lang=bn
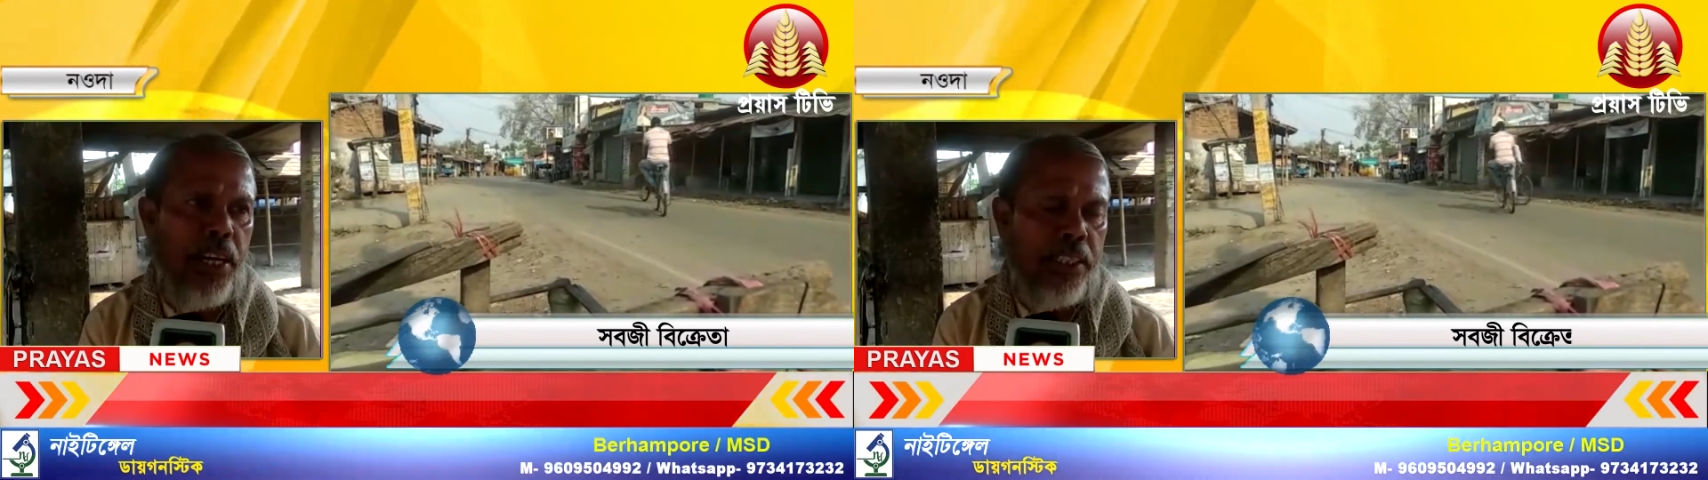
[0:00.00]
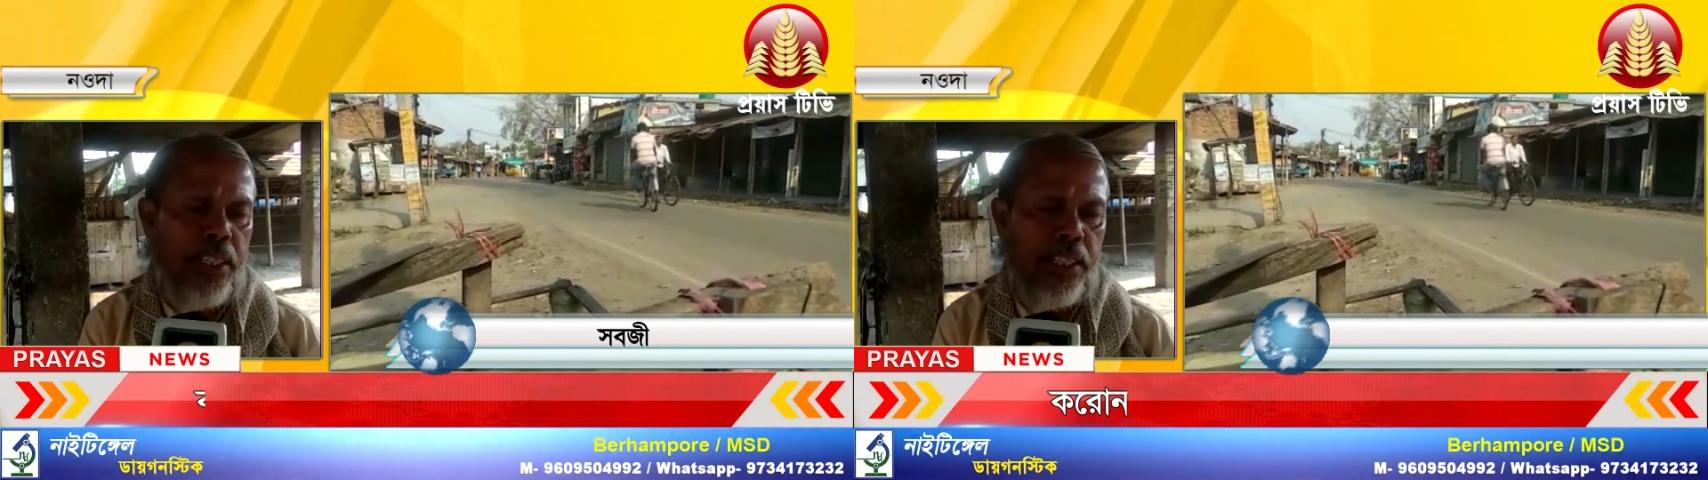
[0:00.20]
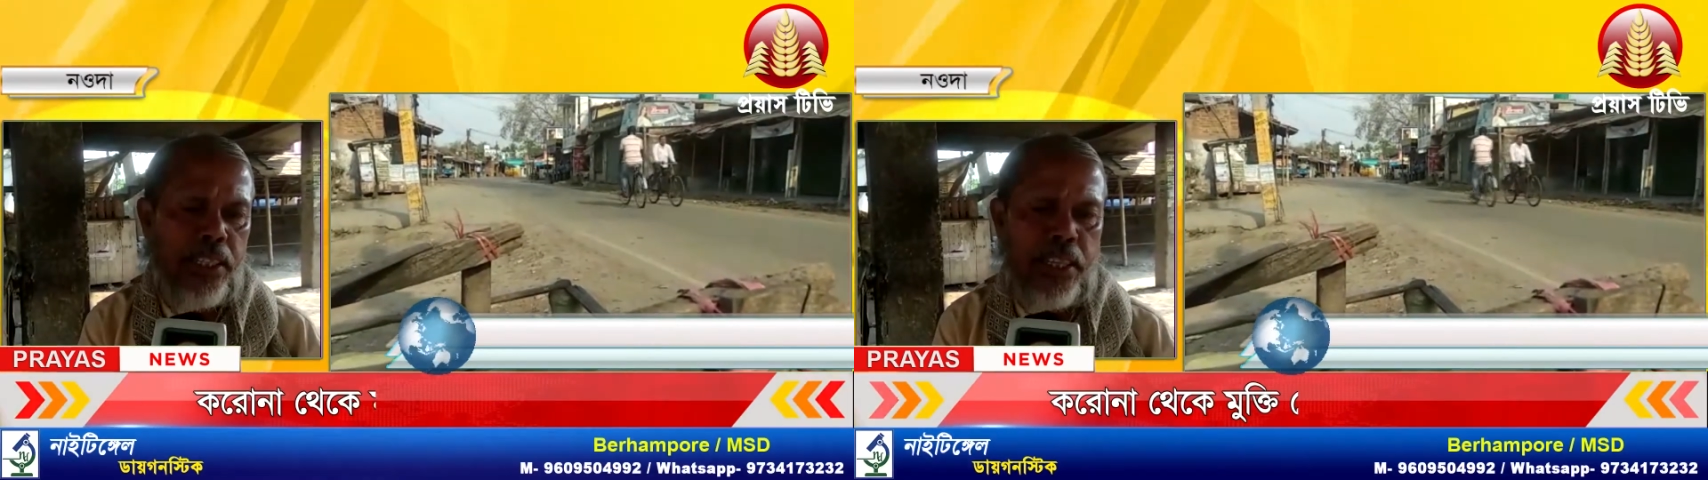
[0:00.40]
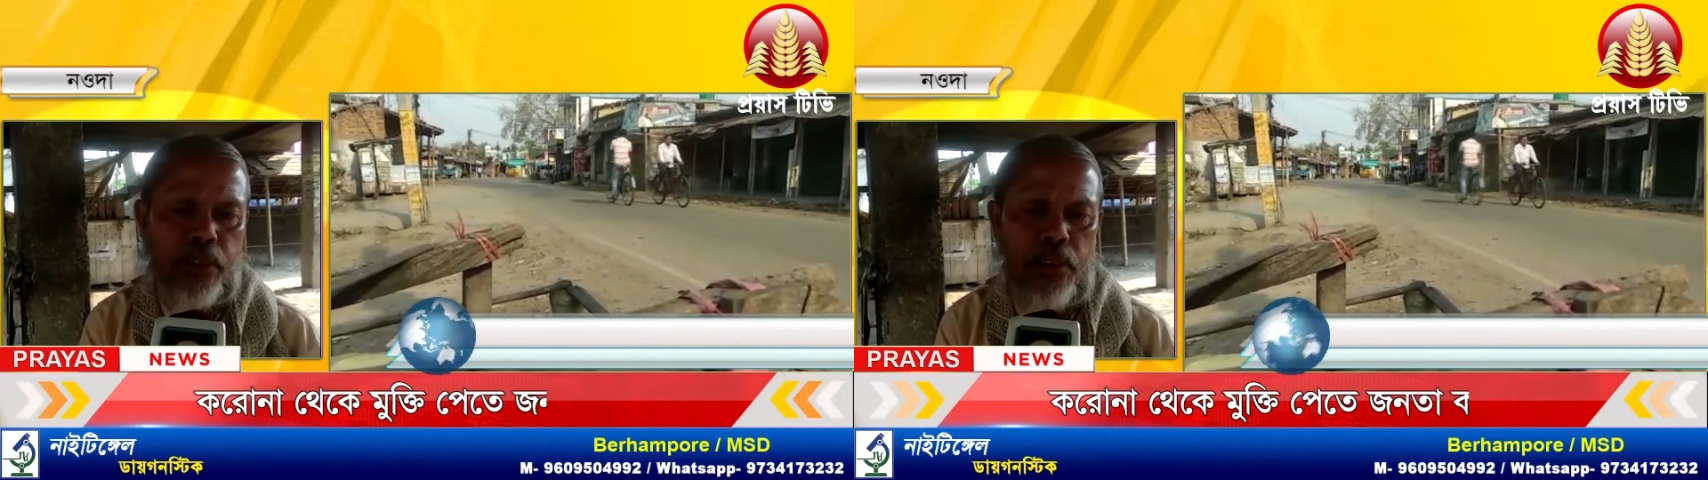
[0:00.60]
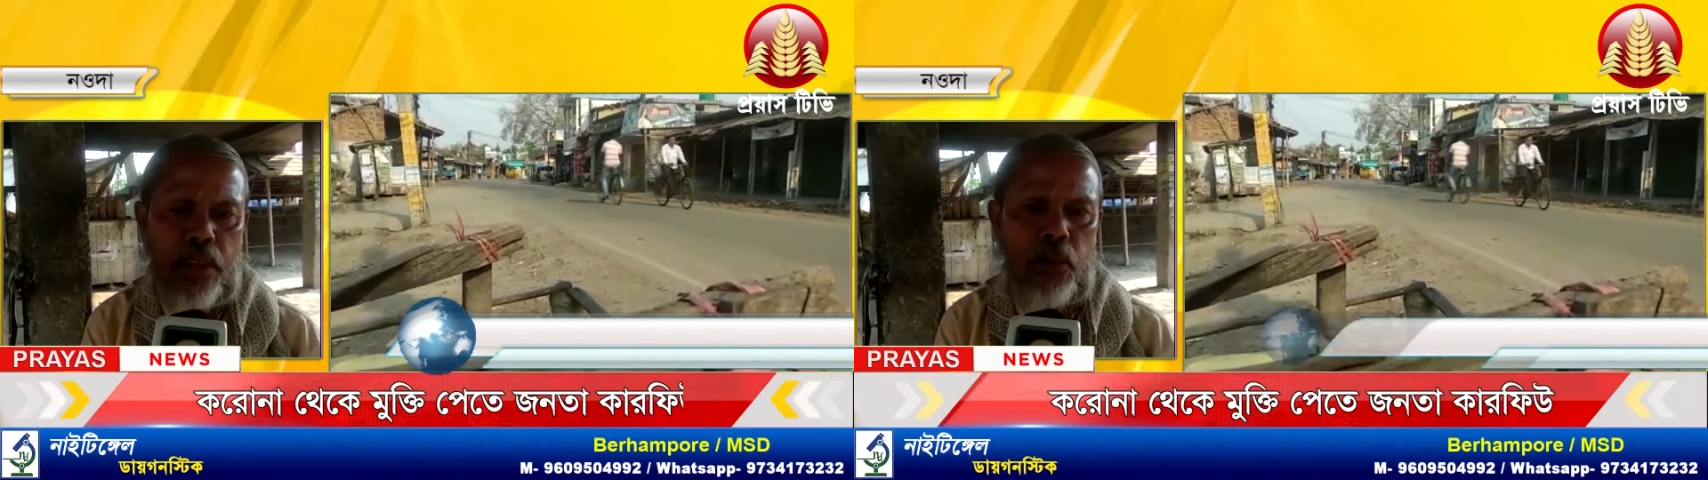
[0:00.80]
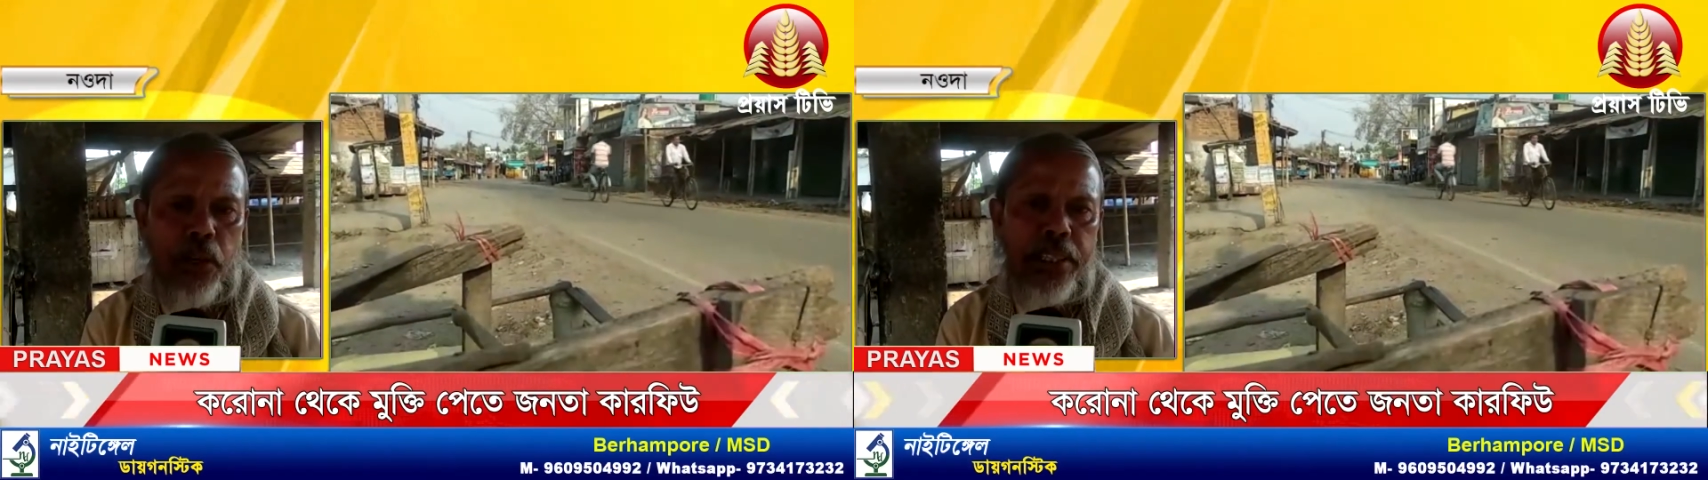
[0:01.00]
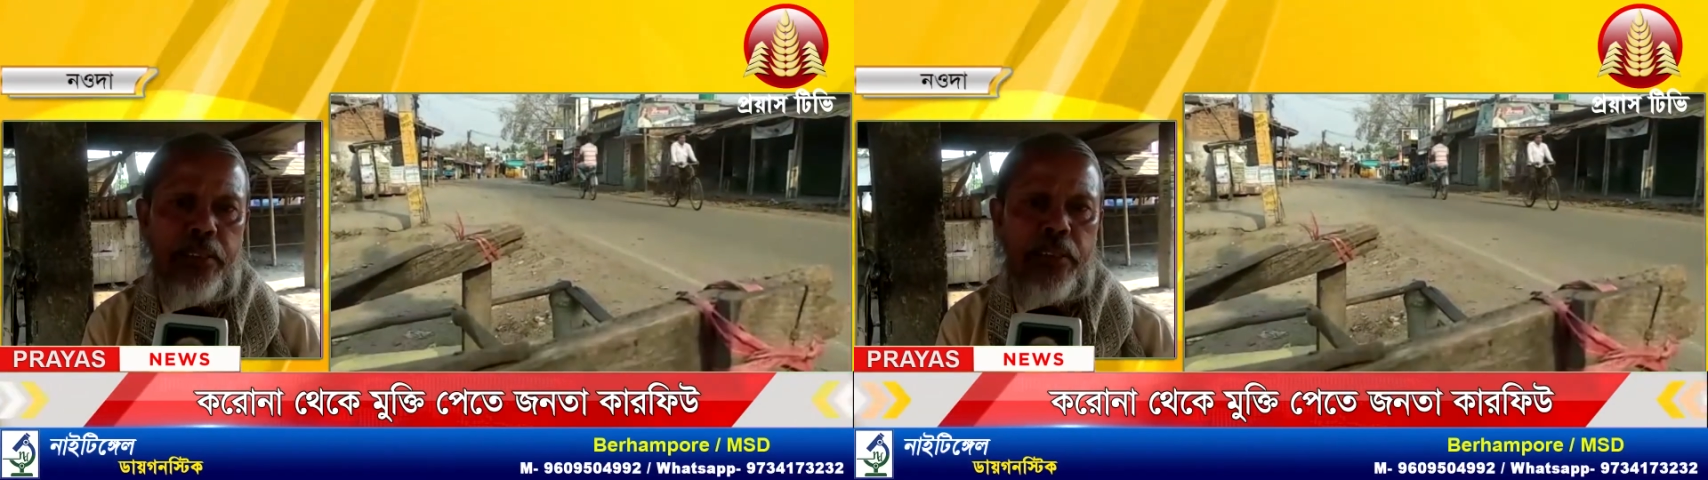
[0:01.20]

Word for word: ডাক্তারখানা এগুলো খোলা থাকবে